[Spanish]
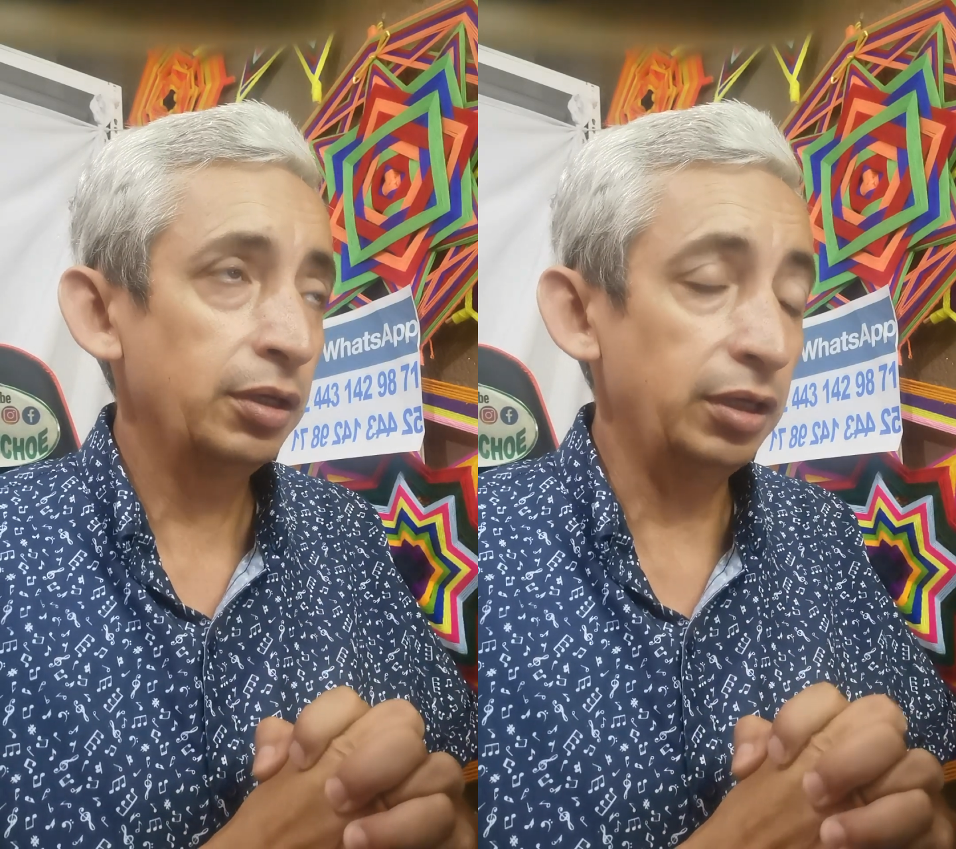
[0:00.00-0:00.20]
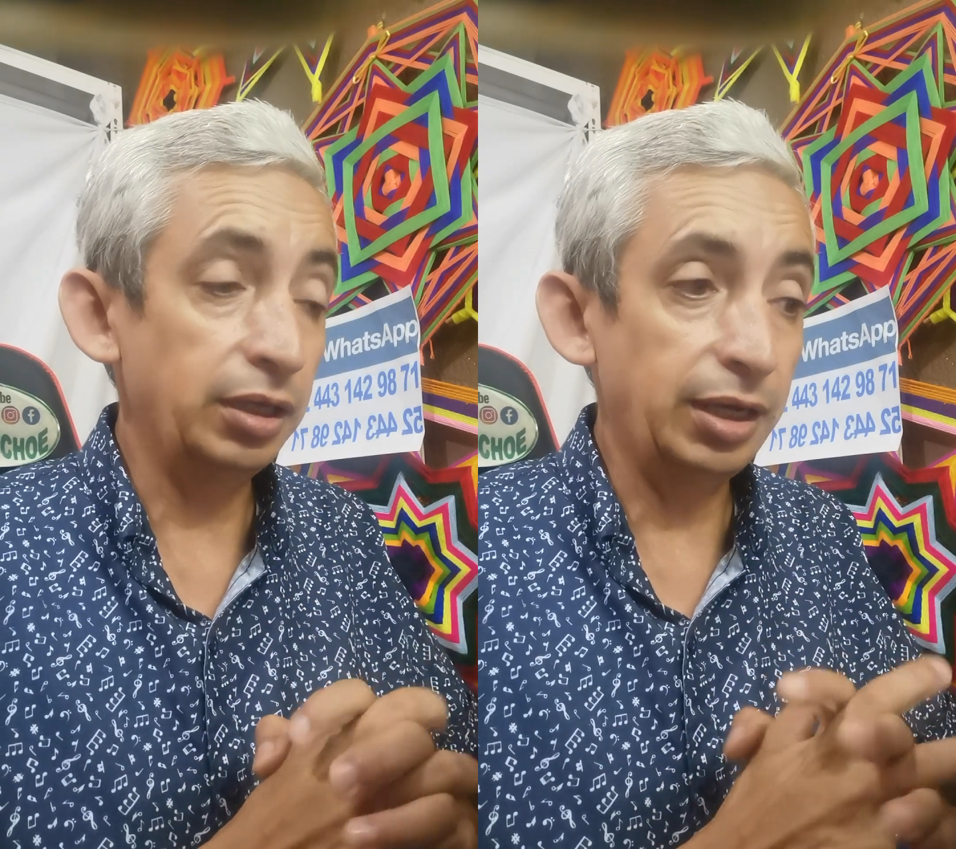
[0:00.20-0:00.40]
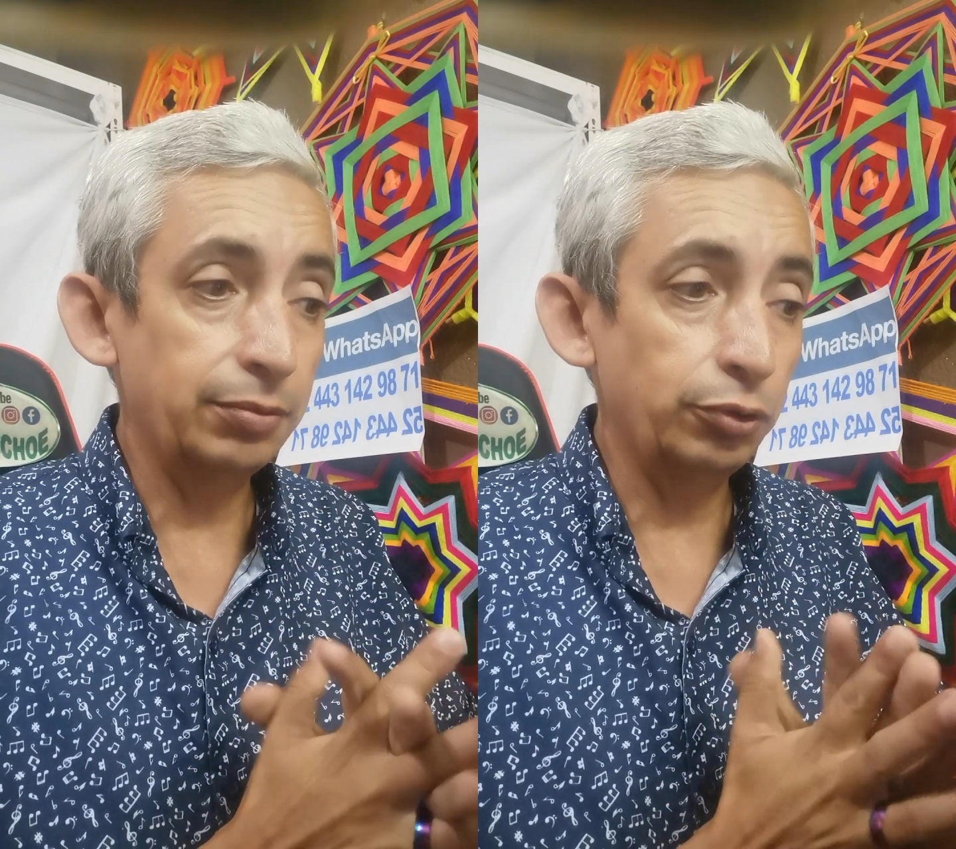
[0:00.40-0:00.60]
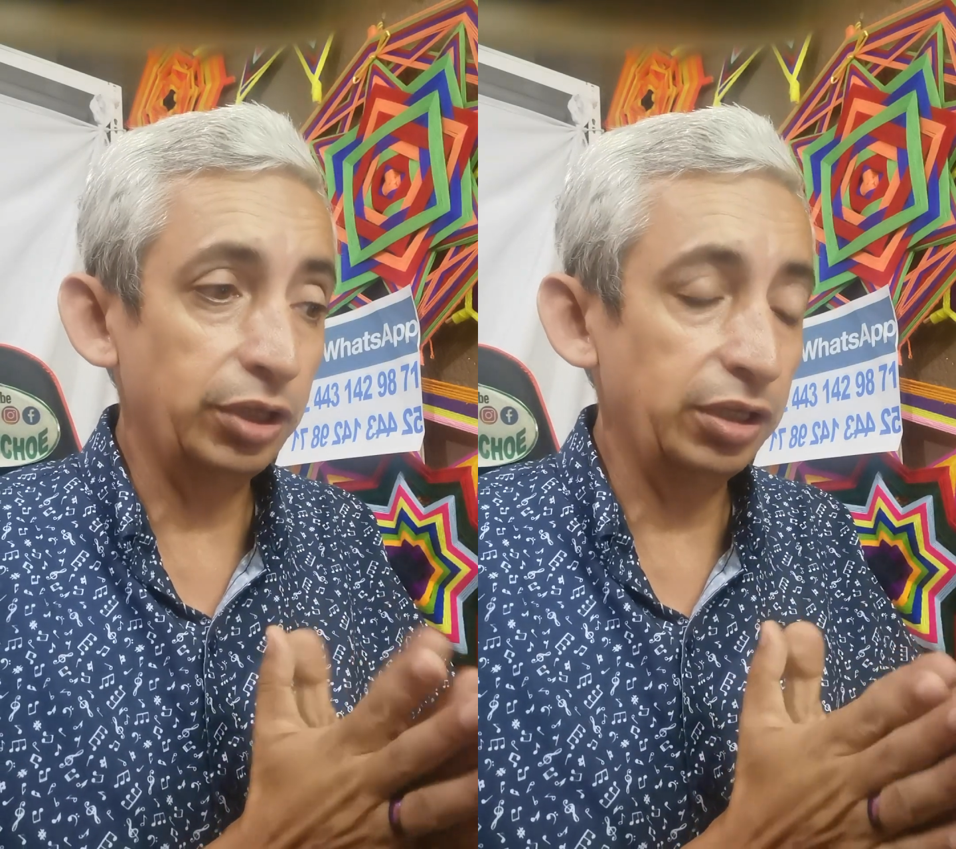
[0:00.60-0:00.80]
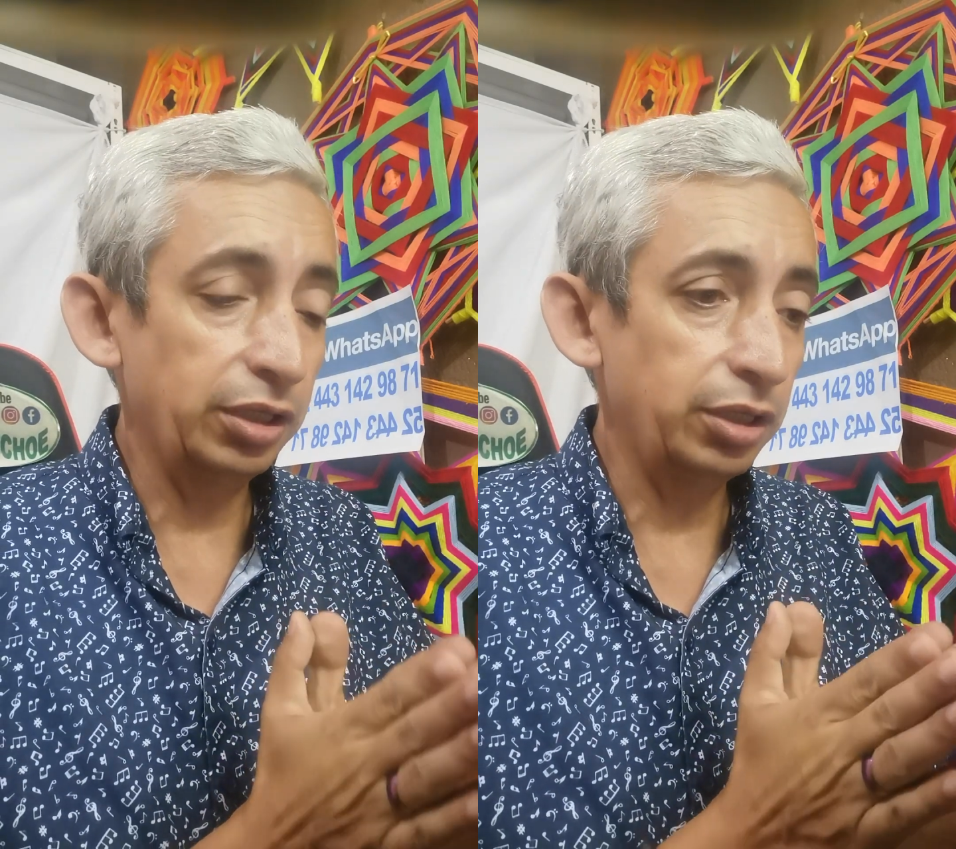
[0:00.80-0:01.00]

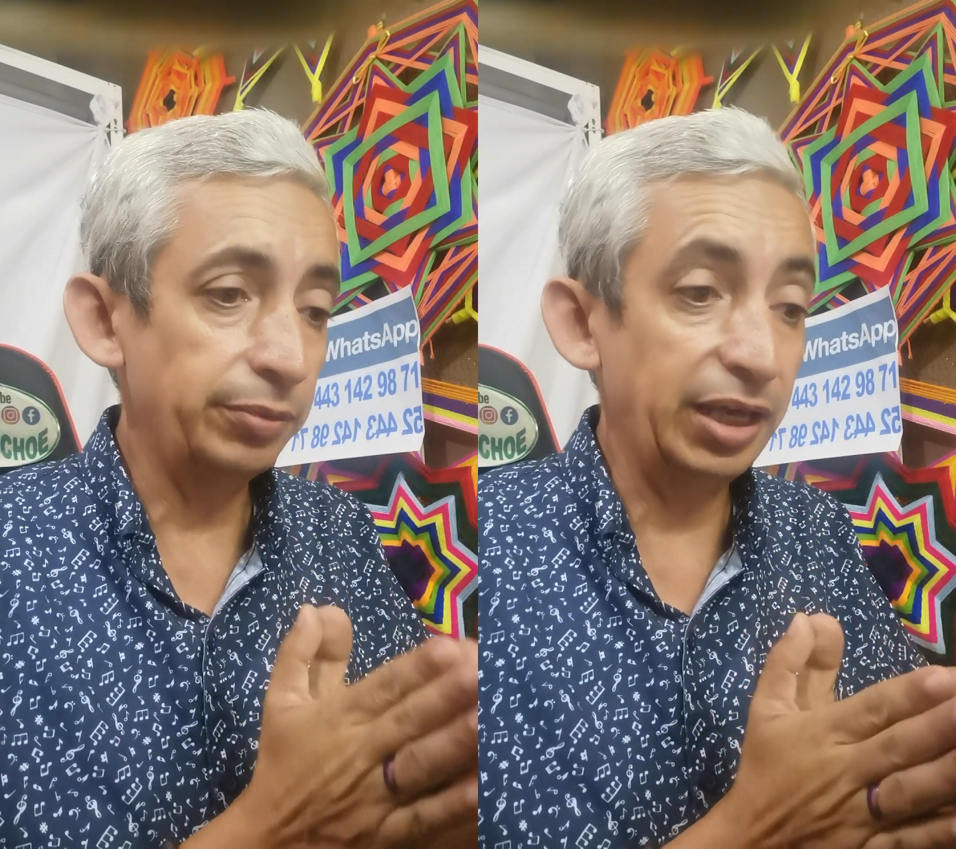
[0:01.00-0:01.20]
el